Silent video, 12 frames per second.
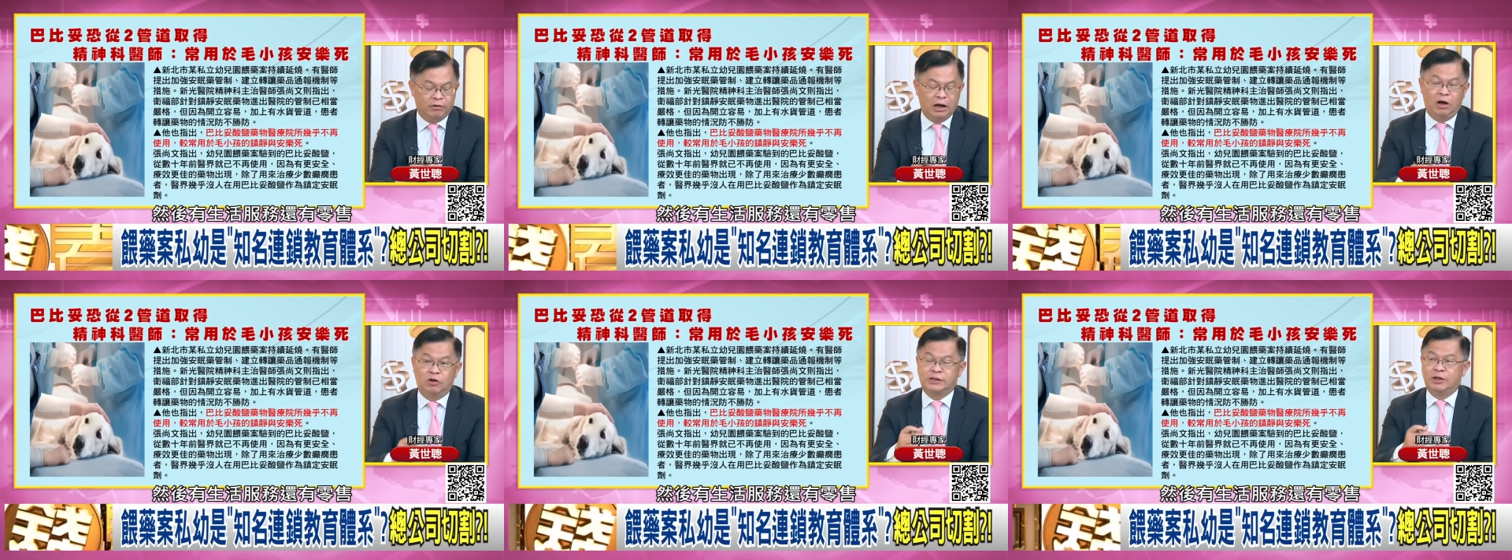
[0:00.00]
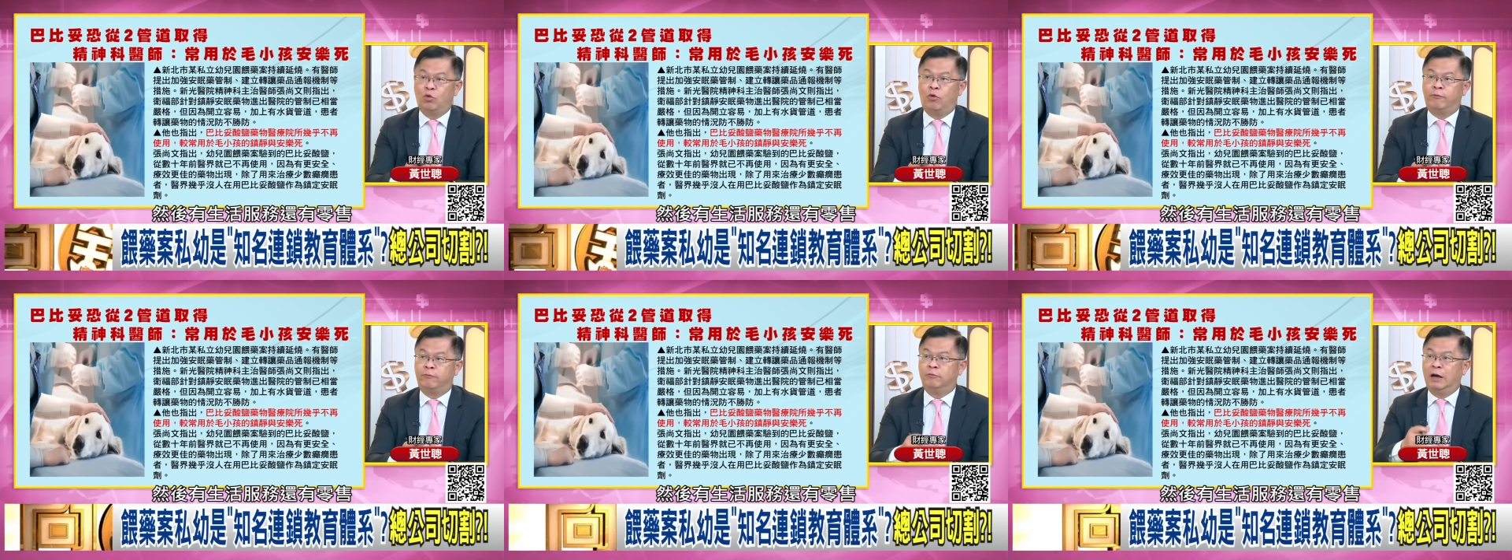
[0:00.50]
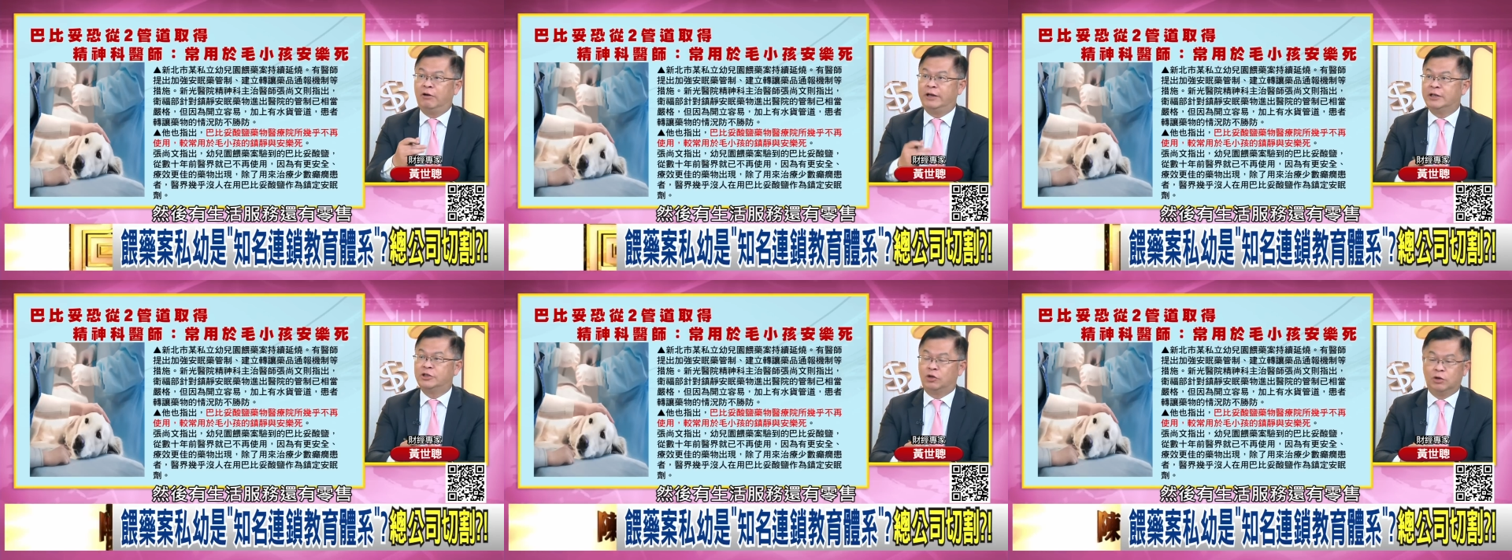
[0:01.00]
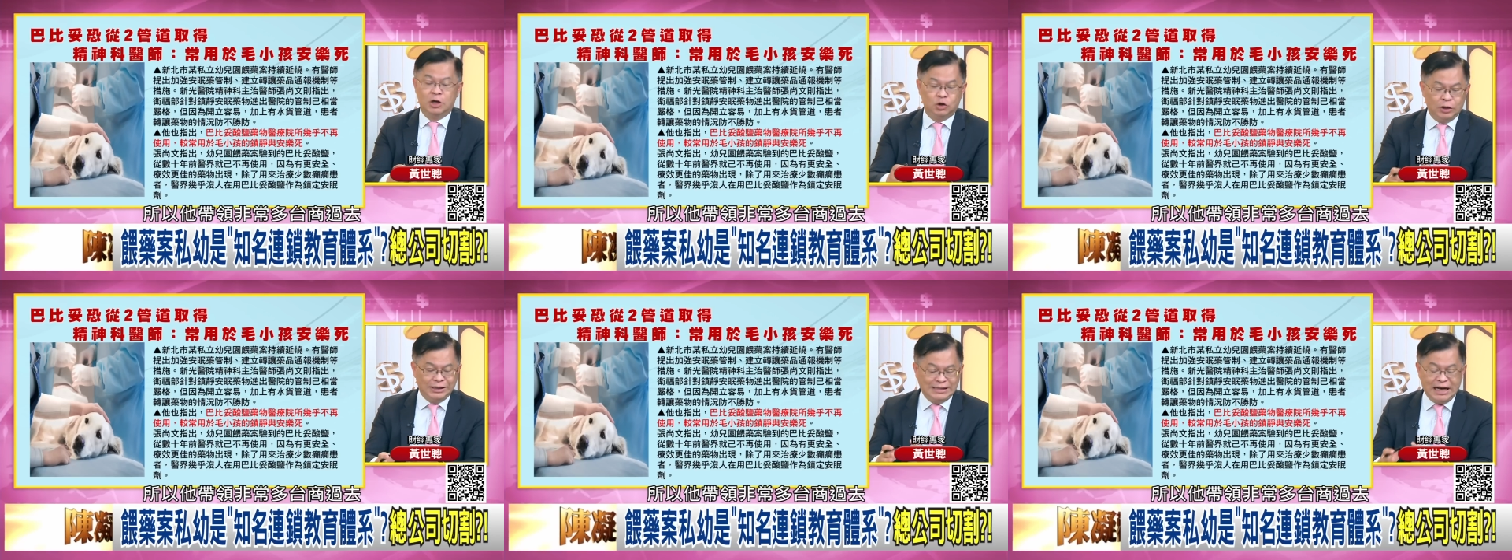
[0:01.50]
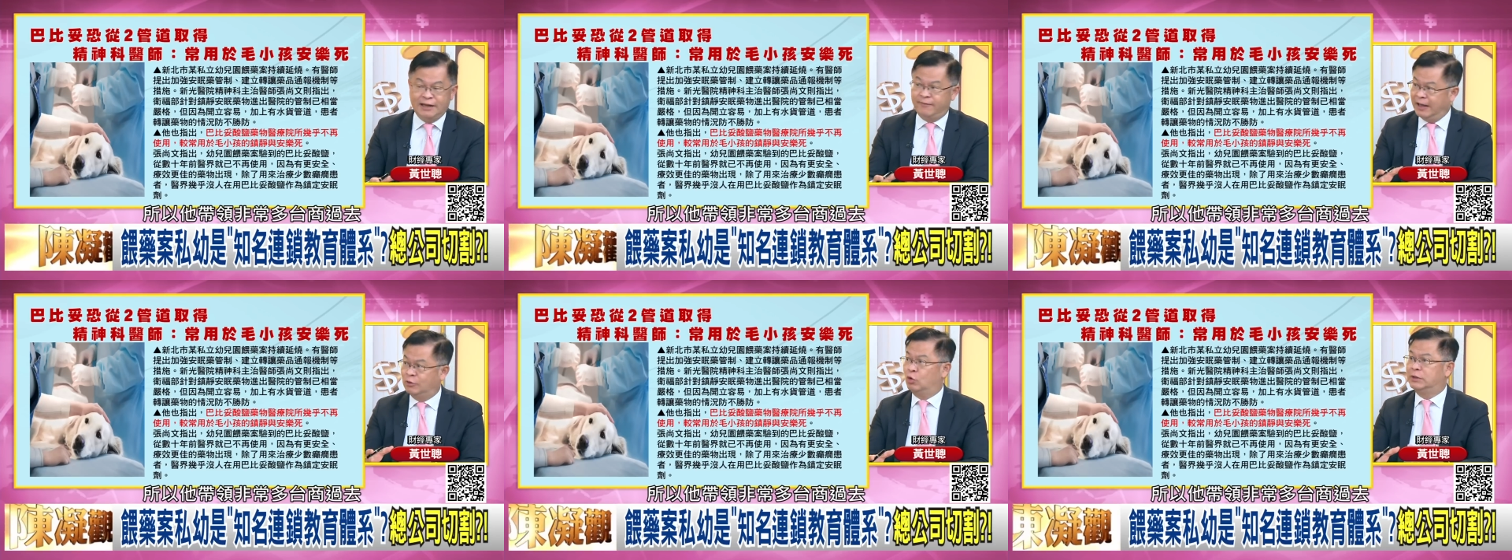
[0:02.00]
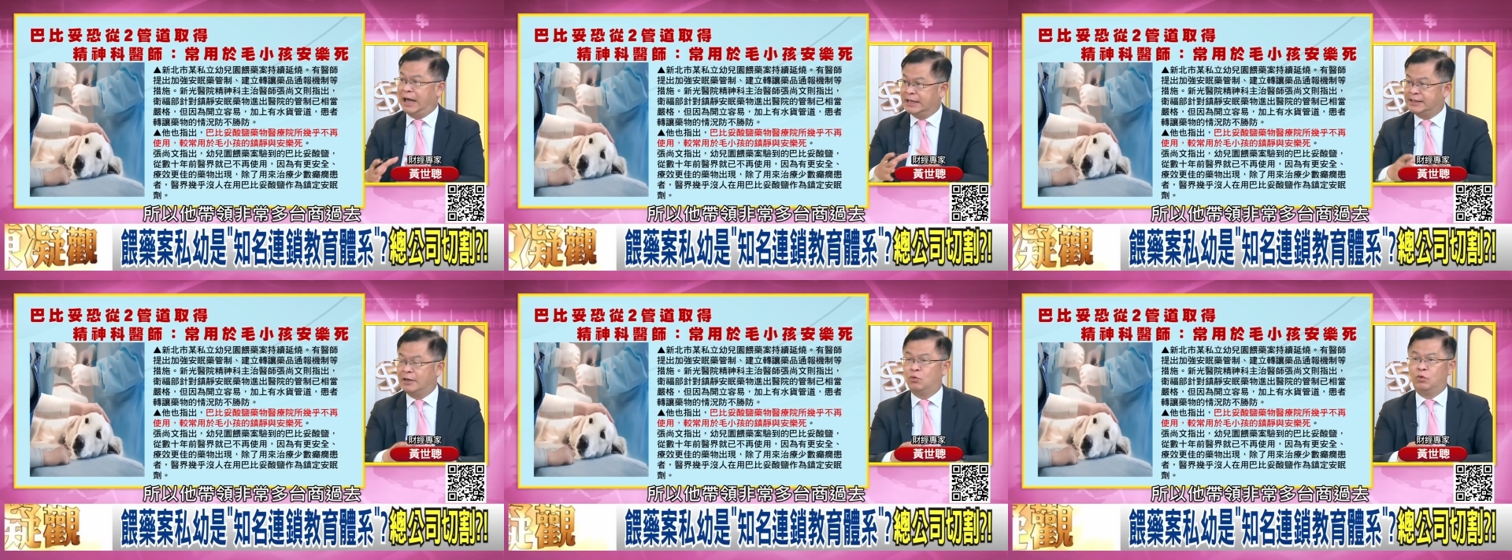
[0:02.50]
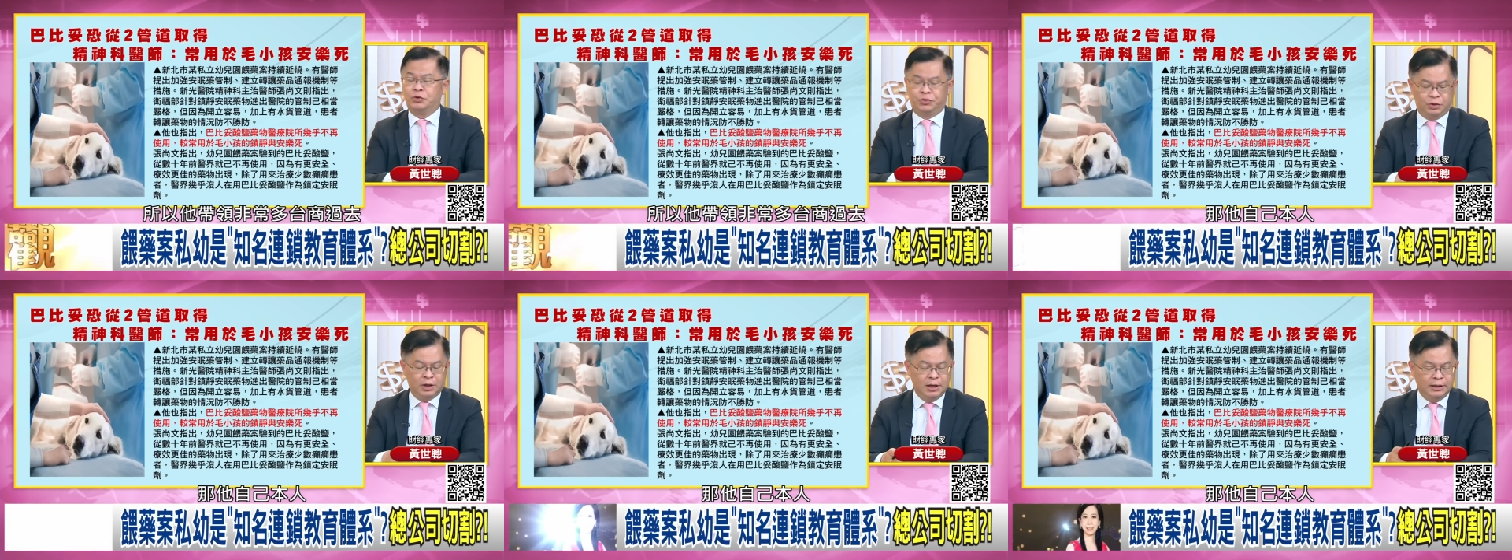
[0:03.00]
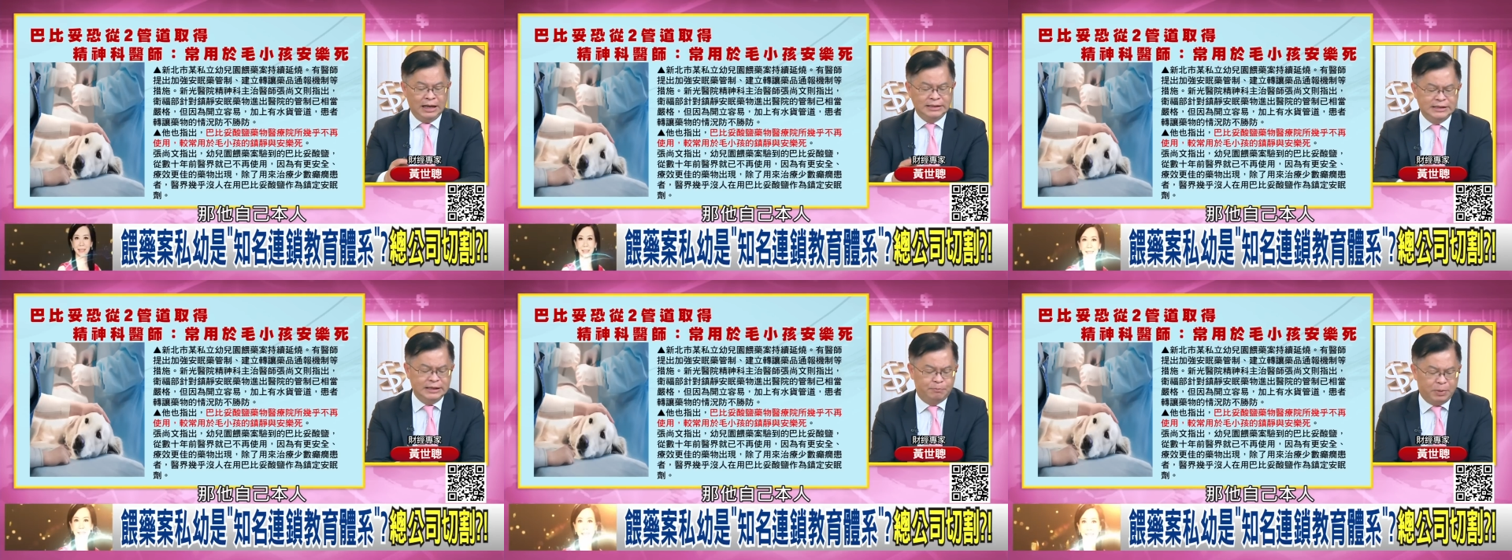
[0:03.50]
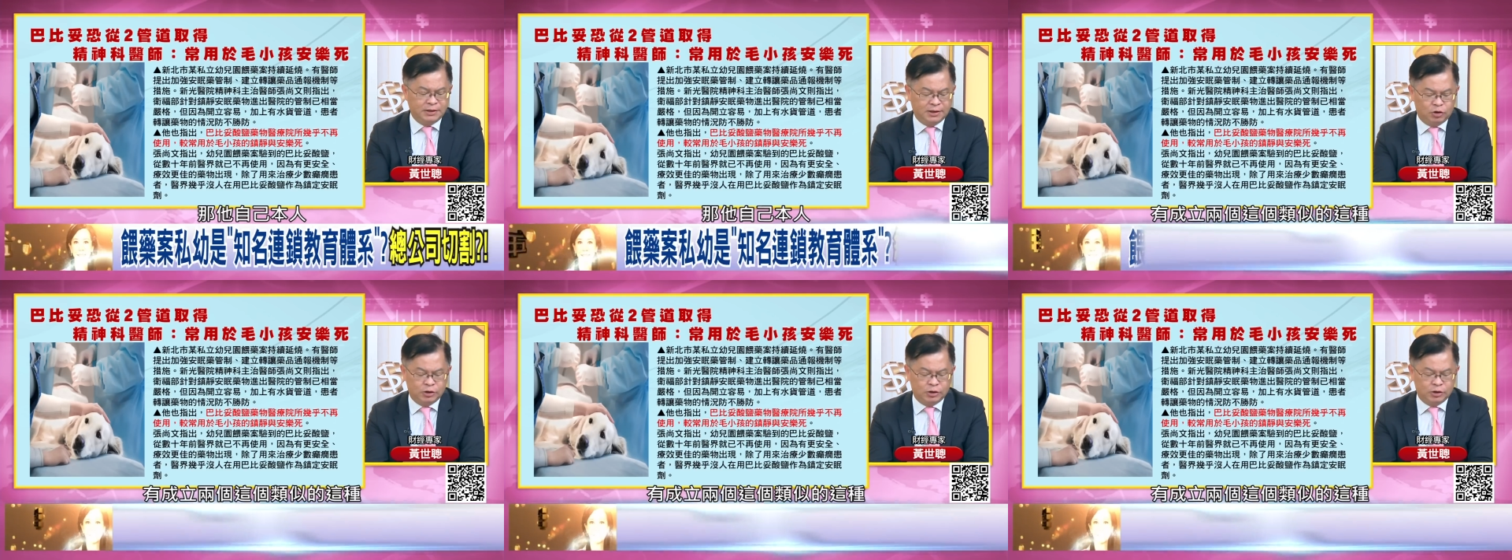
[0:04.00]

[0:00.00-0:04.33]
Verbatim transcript: 然后有生活服务，还有零售，所以他带领非常多台商过去。那他自己本人有